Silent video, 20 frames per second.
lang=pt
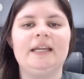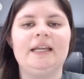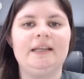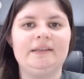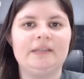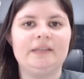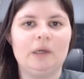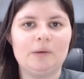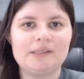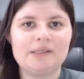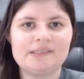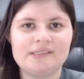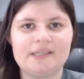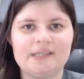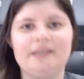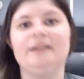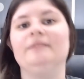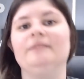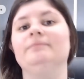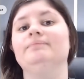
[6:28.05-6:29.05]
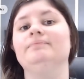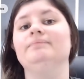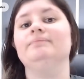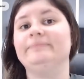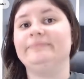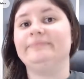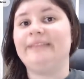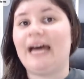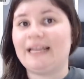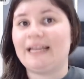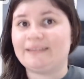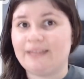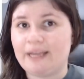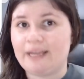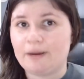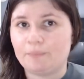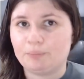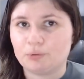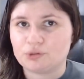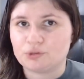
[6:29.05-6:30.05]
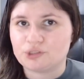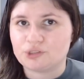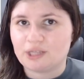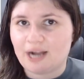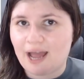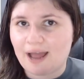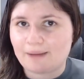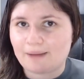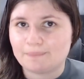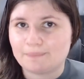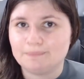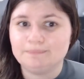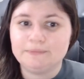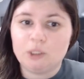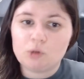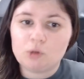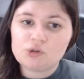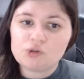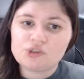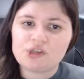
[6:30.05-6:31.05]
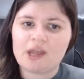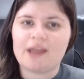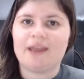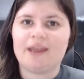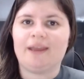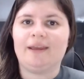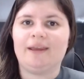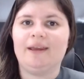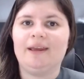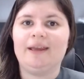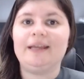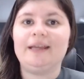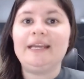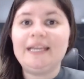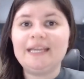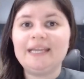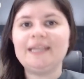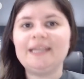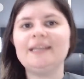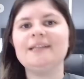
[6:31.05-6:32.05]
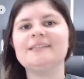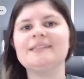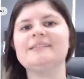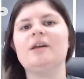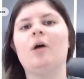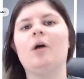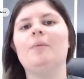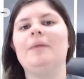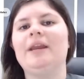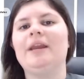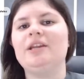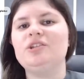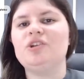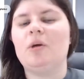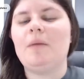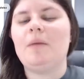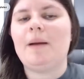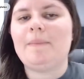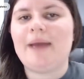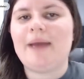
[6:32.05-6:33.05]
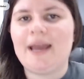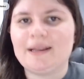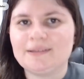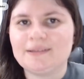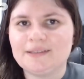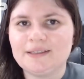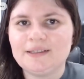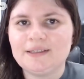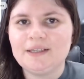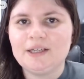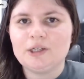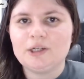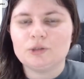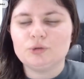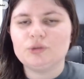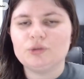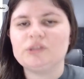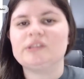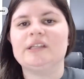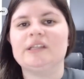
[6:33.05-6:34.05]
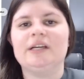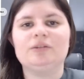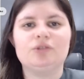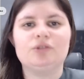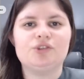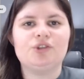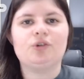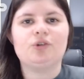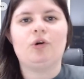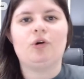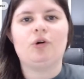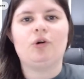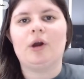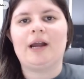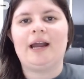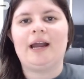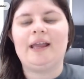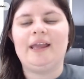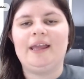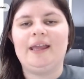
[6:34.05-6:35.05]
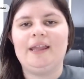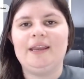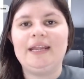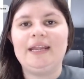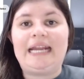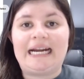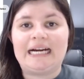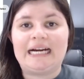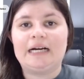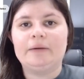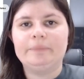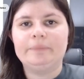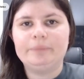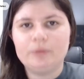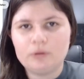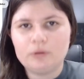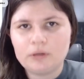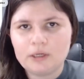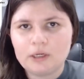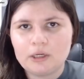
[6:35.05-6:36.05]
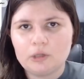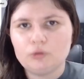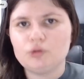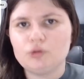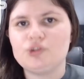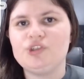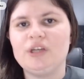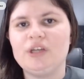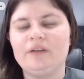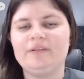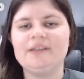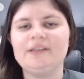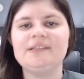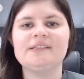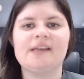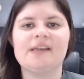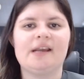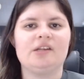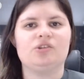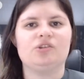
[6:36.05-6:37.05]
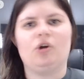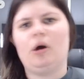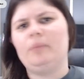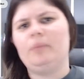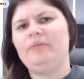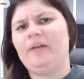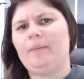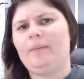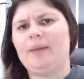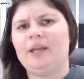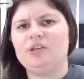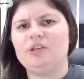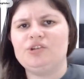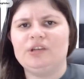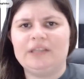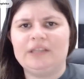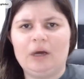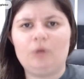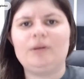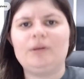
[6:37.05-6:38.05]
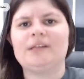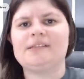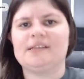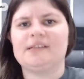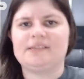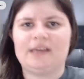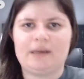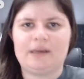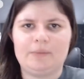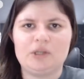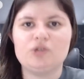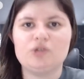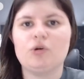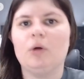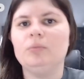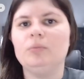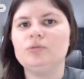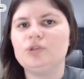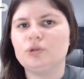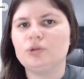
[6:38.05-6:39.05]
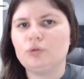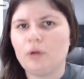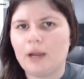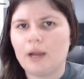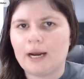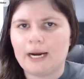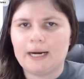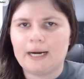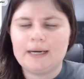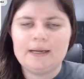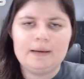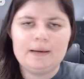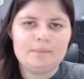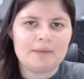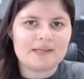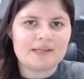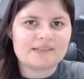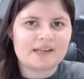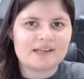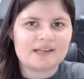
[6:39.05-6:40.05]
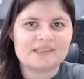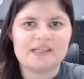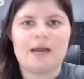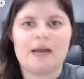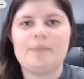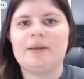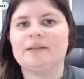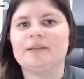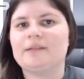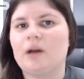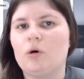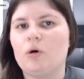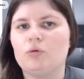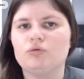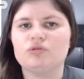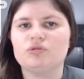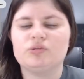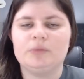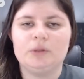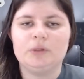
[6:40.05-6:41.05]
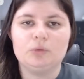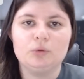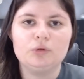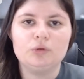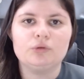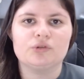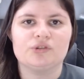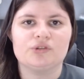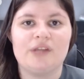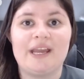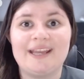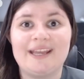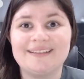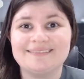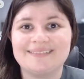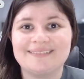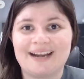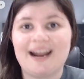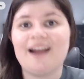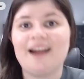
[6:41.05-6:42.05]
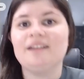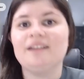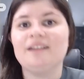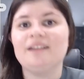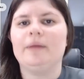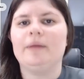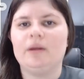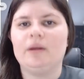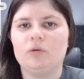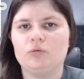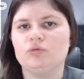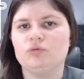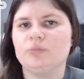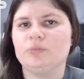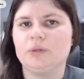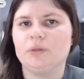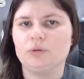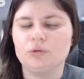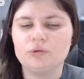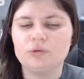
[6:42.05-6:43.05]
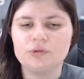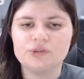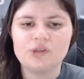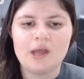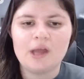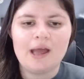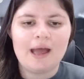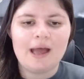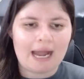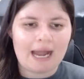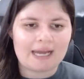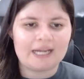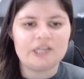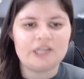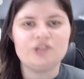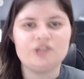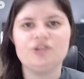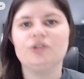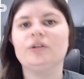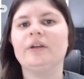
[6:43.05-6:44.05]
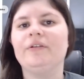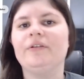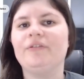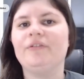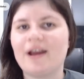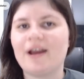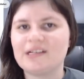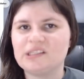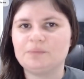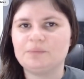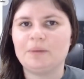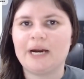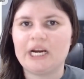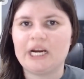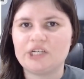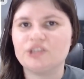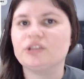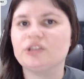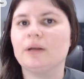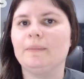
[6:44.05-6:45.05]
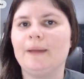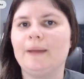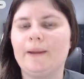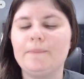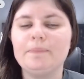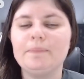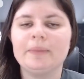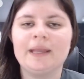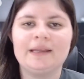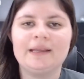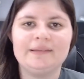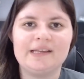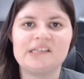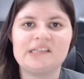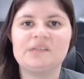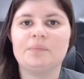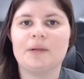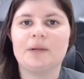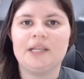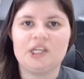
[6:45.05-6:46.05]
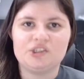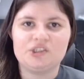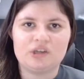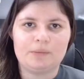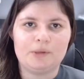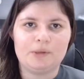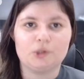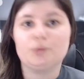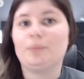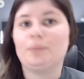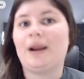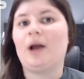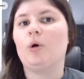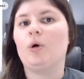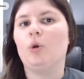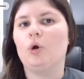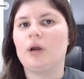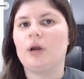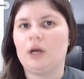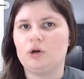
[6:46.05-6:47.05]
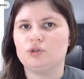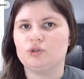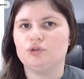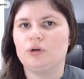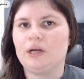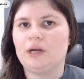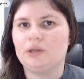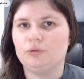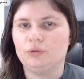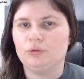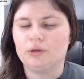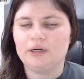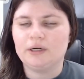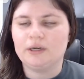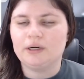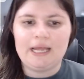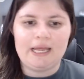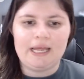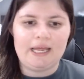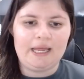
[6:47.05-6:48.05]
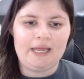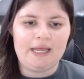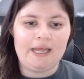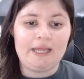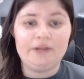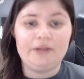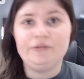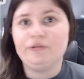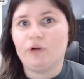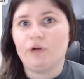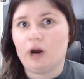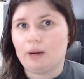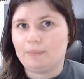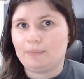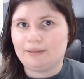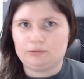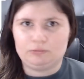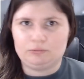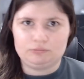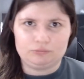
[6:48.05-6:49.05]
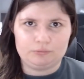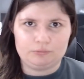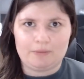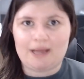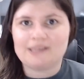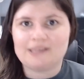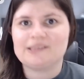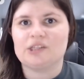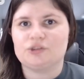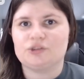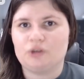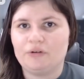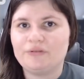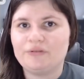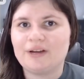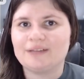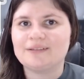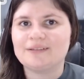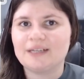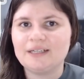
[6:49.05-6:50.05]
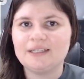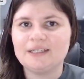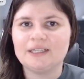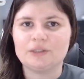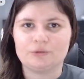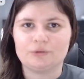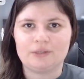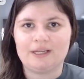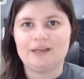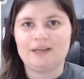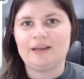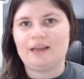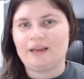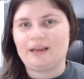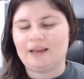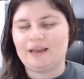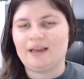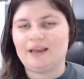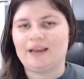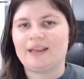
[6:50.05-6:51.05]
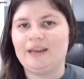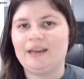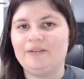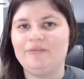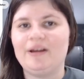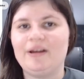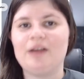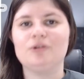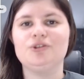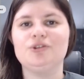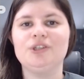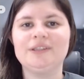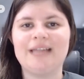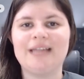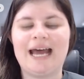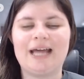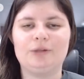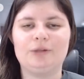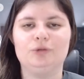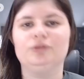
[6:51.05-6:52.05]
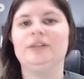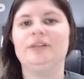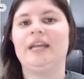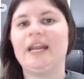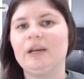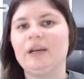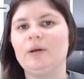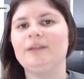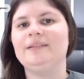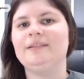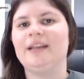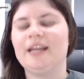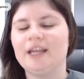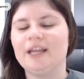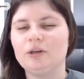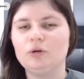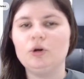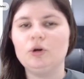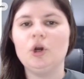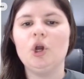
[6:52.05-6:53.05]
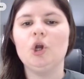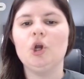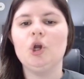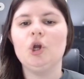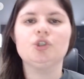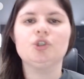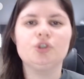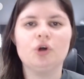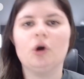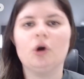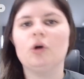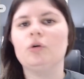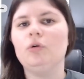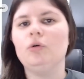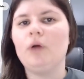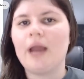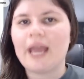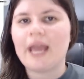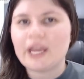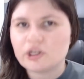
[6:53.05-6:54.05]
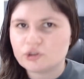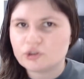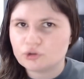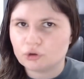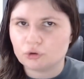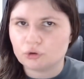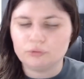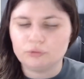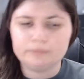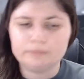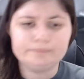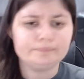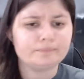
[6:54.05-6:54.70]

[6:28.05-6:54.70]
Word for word: Então, assim, dá tempo, será? Não sei inicialmente é uma meta do Santos de colocar ele em campo no dia 26. Obviamente, não necessariamente como titular, mas quem sabe entrar alguns minutos, né? Entrar também alguns minutos, acredito que faz parte também desse planejamento para colocar o jogador é, em forma. Não basta só ficar treinando, né? É, é aquele velho ditado: treino é treino, jogo é jogo.